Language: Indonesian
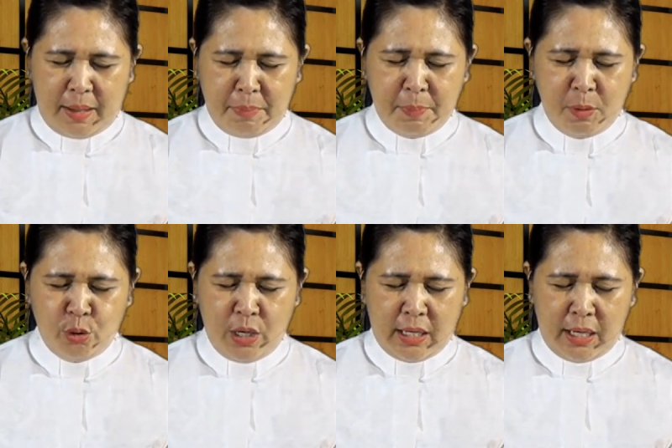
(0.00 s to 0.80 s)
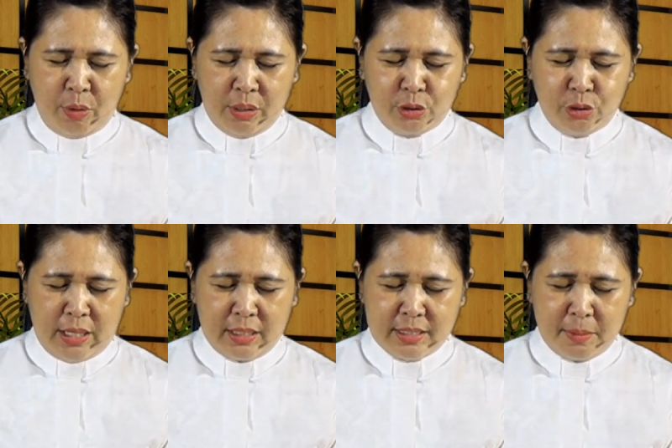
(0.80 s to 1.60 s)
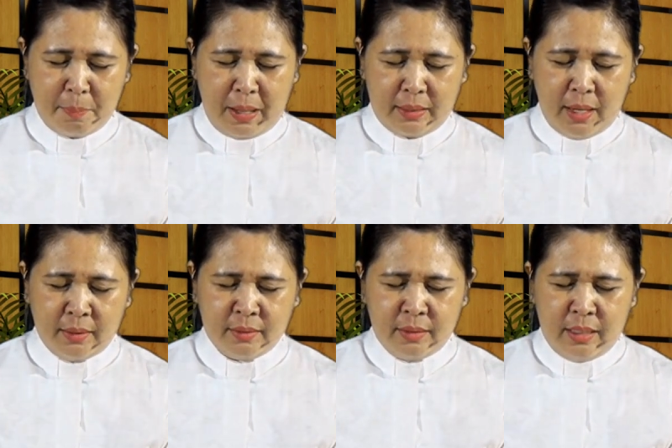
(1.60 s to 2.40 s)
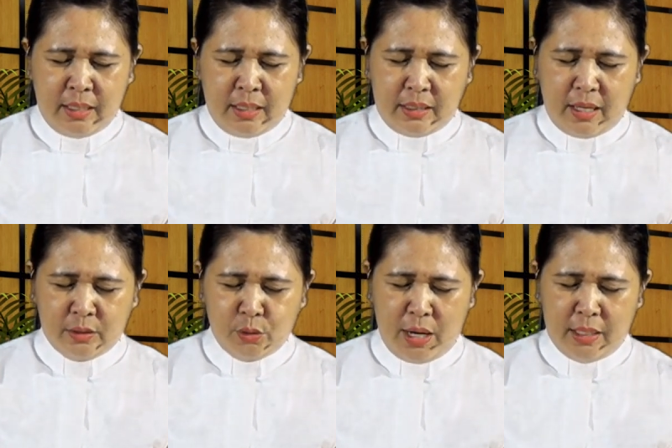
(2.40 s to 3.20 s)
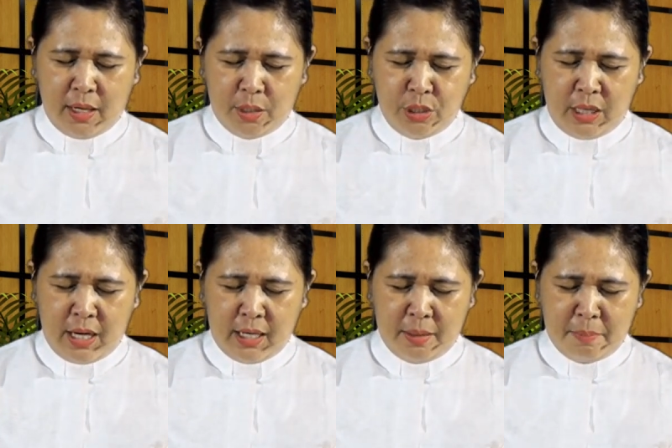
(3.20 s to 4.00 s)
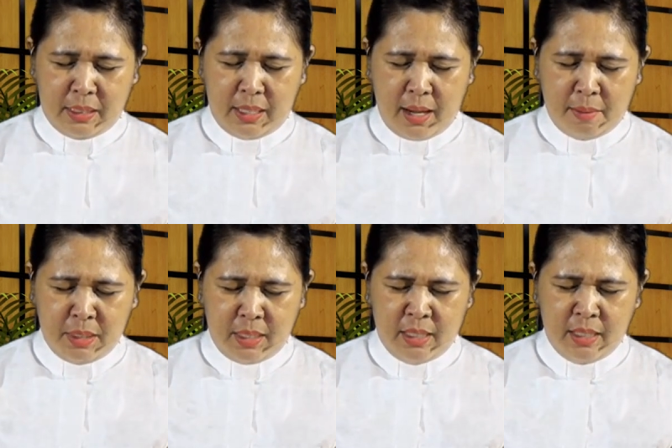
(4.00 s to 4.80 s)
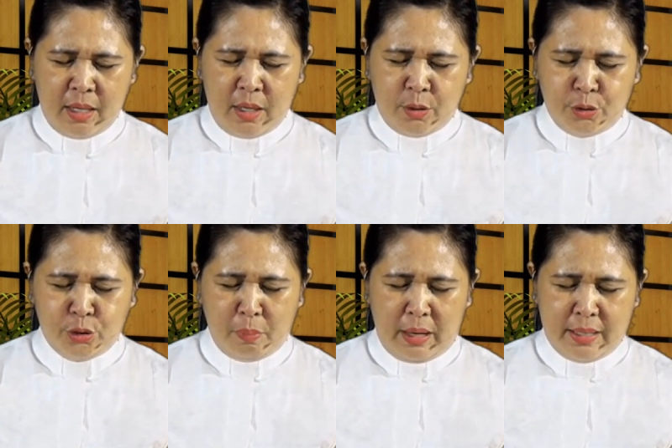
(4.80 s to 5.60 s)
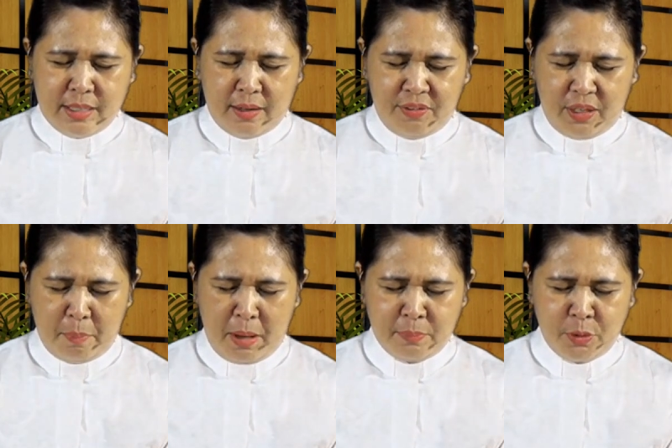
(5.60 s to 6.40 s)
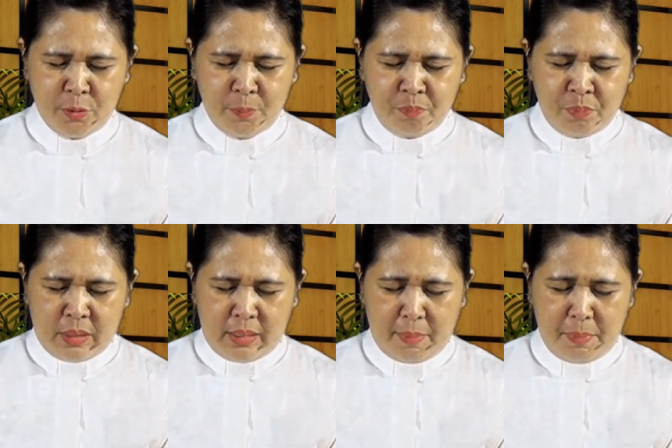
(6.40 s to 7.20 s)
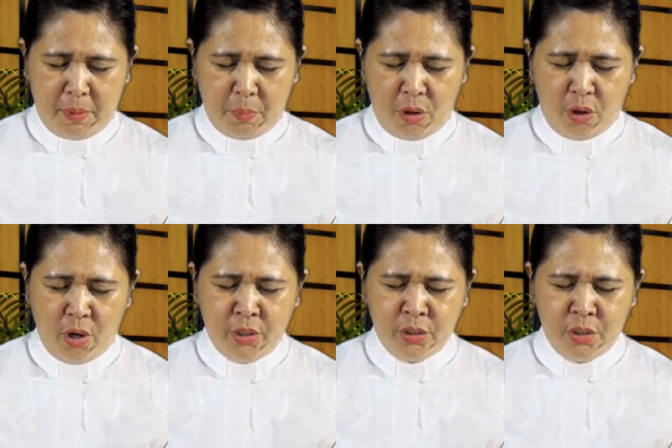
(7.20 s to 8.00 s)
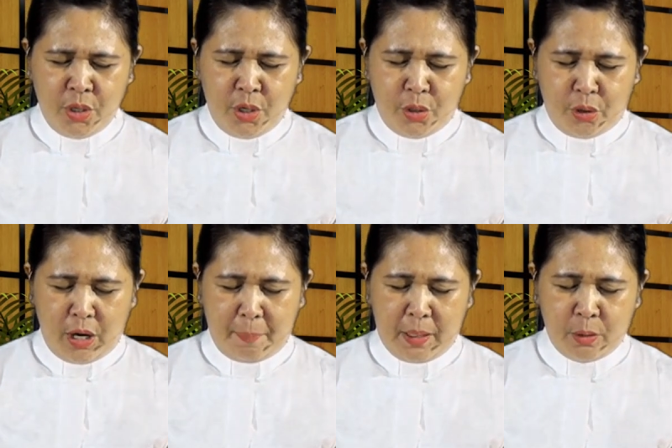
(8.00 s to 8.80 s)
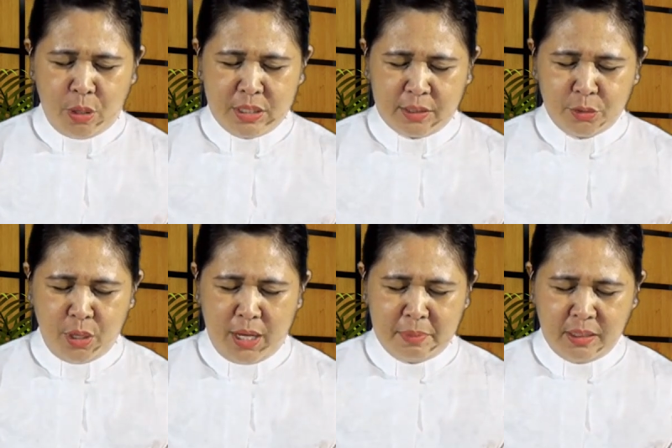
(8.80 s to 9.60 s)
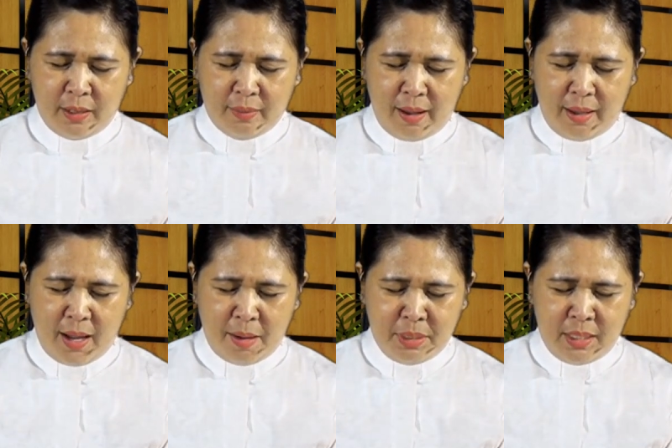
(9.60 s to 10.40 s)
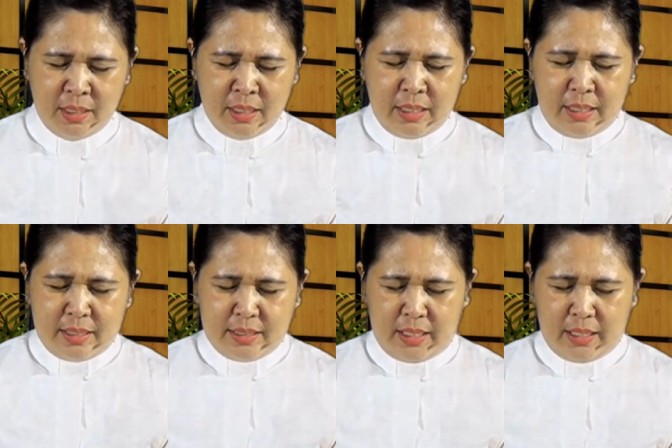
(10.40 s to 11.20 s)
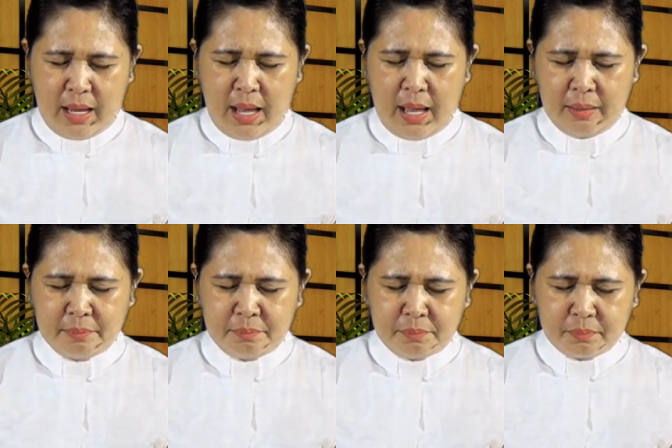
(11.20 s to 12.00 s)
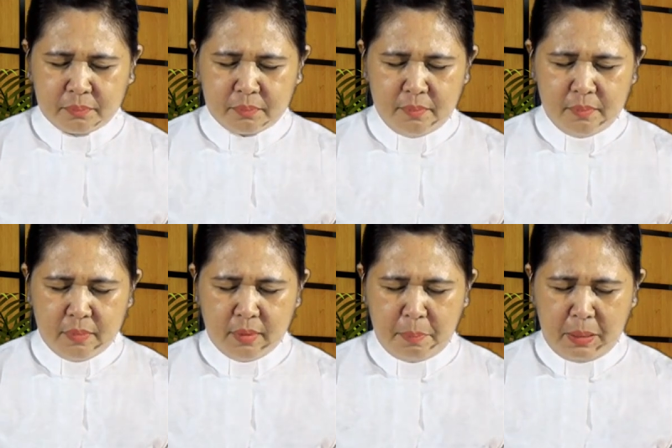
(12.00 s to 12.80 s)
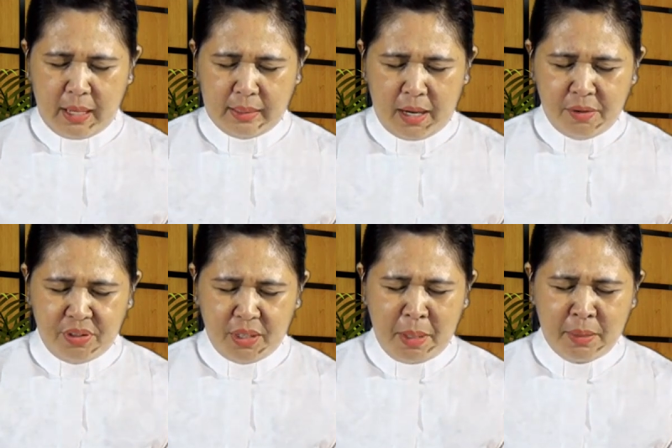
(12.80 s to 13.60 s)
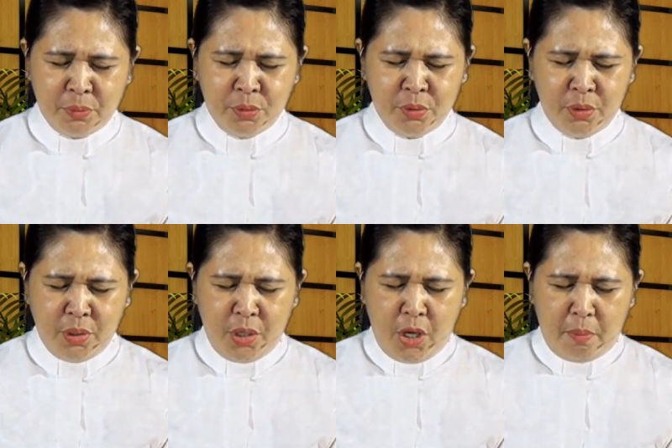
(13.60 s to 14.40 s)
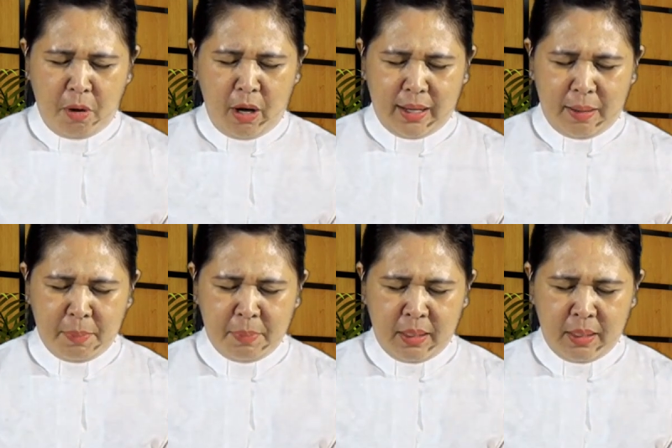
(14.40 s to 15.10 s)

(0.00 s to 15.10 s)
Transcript: Kami menggunakan waktu dan kesempatan yang Tuhan karuniakan bagi kami untuk belajar firman-Mu. Kami memohon urapan kuasa Tuhan menyertai kami sehingga Perkataan firman-Mu boleh kami